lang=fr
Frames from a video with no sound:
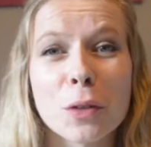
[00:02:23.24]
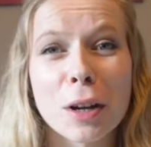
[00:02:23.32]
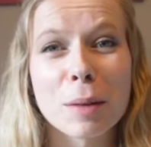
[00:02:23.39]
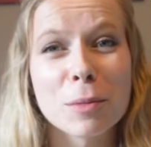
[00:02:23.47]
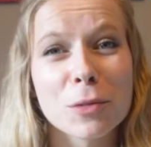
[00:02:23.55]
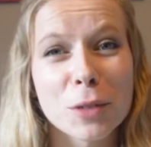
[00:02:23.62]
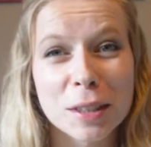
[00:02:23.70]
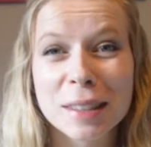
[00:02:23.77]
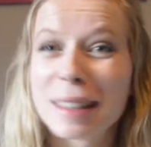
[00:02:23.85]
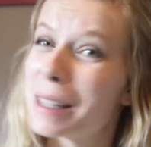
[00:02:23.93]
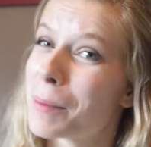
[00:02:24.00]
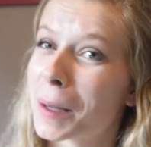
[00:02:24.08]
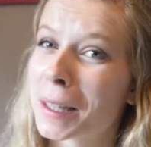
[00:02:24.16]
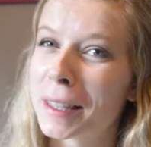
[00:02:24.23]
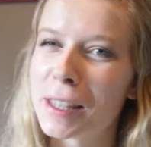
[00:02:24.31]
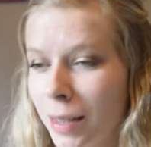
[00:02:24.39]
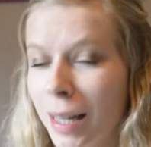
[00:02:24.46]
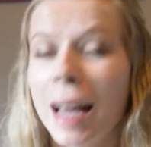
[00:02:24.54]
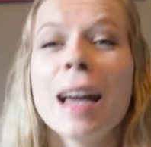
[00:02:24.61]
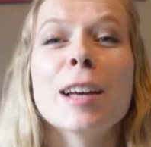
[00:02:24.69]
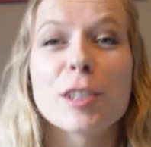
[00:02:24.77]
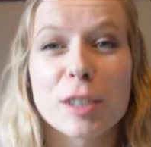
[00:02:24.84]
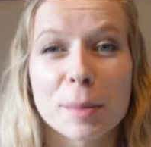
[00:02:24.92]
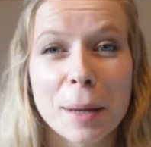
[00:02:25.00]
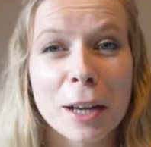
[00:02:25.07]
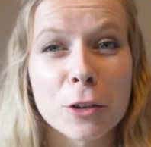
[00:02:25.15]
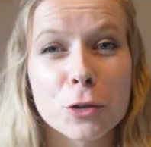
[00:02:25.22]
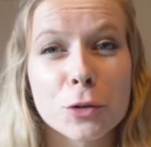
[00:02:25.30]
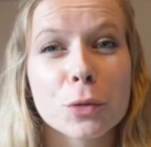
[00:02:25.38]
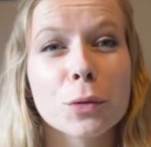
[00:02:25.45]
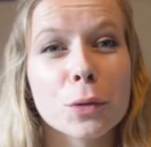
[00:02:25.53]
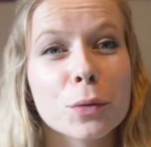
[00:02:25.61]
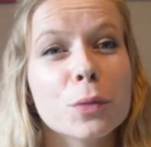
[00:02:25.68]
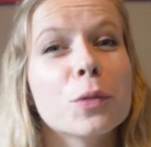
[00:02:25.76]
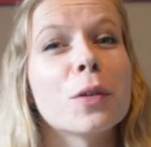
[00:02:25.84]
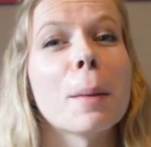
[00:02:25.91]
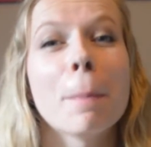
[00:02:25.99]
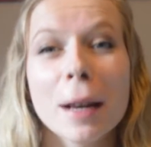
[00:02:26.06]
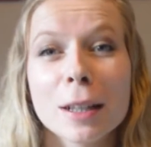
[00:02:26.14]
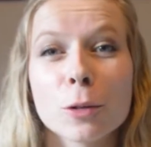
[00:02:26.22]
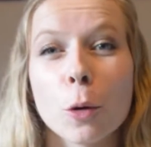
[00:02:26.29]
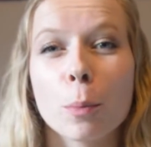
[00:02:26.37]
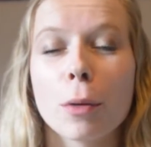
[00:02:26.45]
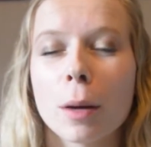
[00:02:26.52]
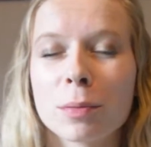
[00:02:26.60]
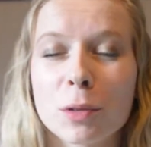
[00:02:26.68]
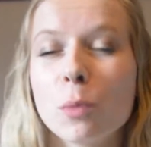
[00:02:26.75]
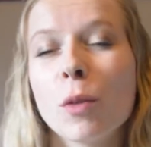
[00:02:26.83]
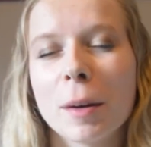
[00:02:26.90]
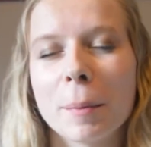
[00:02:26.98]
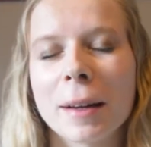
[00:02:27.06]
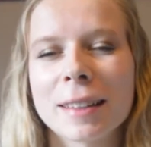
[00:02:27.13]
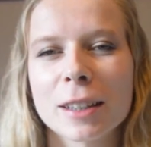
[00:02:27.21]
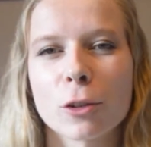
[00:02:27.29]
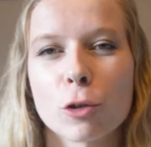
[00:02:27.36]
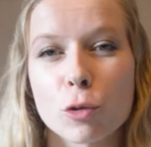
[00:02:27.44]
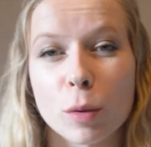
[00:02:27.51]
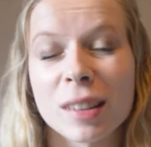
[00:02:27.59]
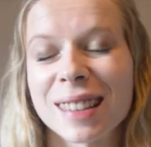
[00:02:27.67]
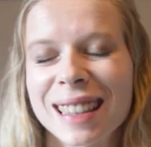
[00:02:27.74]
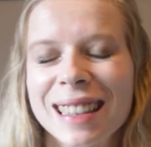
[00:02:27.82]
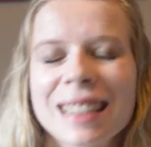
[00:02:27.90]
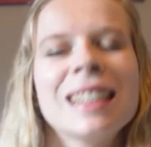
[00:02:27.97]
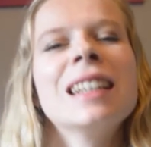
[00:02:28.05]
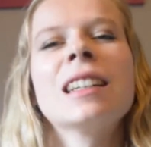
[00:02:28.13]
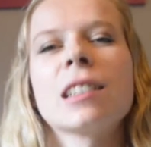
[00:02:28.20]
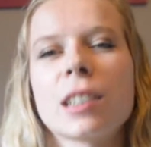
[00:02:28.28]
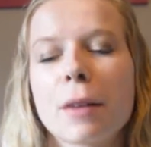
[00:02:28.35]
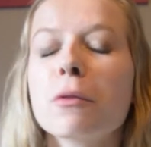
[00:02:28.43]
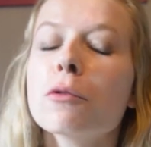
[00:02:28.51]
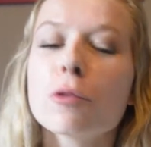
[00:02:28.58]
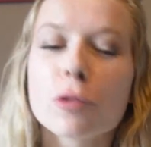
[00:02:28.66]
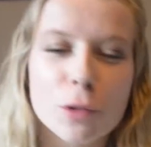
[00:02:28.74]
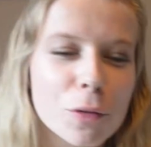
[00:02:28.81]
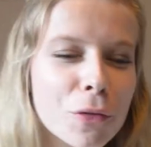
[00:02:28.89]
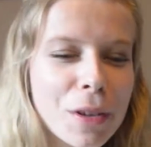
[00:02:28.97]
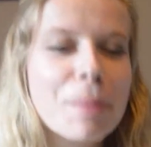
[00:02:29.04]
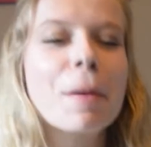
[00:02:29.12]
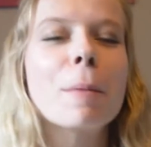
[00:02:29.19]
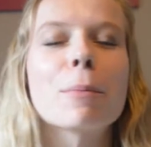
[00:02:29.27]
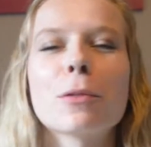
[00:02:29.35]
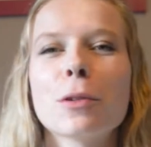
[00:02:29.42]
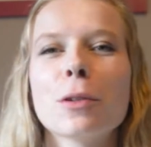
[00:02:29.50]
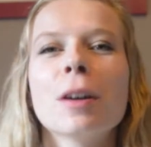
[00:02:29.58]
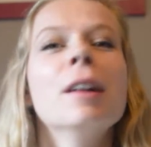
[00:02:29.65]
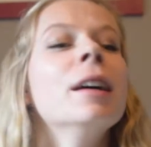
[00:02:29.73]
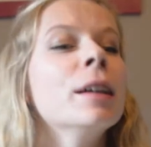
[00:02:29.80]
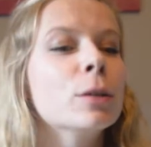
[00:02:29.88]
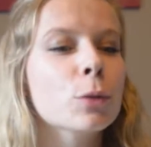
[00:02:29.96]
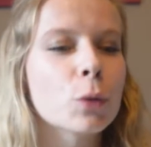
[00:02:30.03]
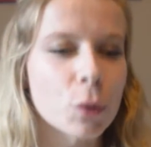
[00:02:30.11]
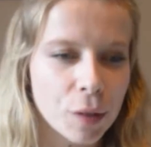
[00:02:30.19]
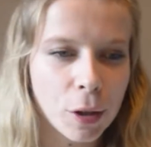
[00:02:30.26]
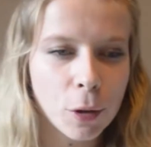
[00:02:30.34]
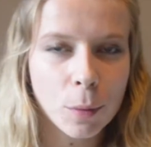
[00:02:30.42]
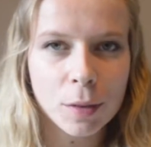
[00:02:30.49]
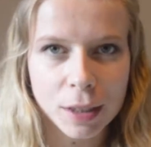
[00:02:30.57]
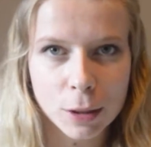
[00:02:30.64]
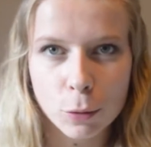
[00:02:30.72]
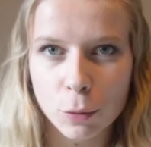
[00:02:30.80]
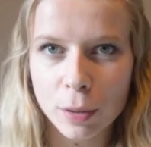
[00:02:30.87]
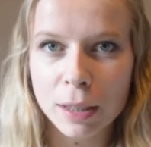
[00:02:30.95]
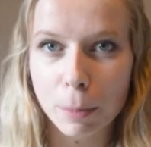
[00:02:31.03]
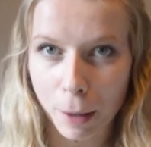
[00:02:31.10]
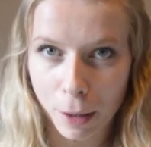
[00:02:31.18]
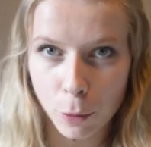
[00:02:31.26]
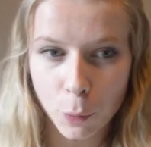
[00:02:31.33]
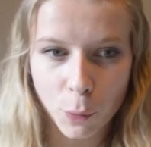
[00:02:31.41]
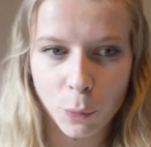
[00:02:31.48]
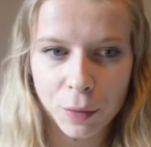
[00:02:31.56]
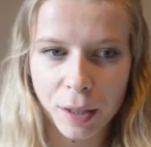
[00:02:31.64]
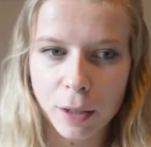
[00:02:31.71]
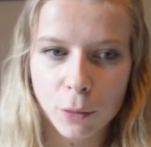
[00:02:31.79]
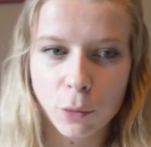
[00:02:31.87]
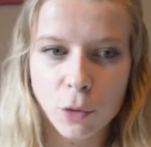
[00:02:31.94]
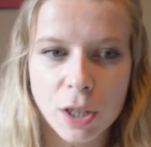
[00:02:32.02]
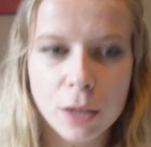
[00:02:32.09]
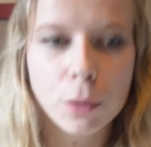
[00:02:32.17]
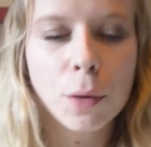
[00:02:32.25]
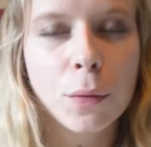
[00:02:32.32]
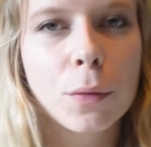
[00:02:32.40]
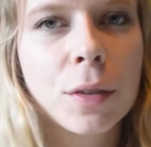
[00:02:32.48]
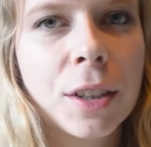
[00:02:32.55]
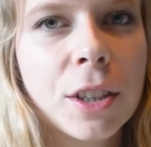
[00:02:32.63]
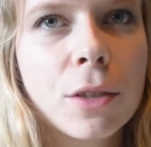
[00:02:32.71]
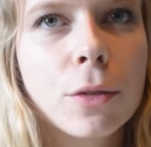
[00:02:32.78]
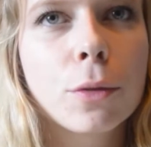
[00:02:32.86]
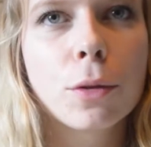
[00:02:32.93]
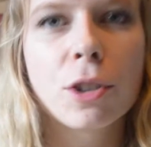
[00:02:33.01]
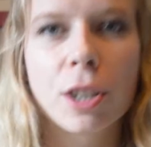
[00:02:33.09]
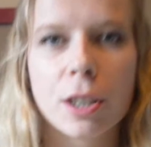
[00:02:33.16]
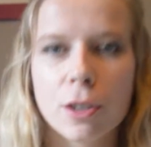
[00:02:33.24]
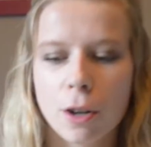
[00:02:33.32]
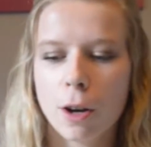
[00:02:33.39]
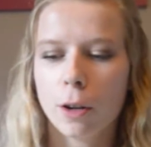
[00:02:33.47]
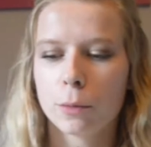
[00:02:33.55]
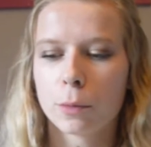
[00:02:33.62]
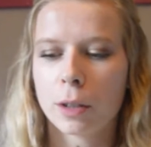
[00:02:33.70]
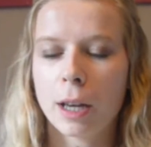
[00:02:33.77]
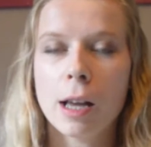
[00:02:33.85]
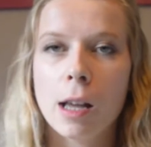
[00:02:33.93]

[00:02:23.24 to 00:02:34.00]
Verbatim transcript: voilà, me voici démaquillée. J'espère que je ne vous fais pas trop peur parce que moi le matin quand je vois ça, j'avoue, je flippe un peu. Donc on va commencer tout de suite par le fond de teint. Donc j'ai deux fonds de teint de chez Dior, donc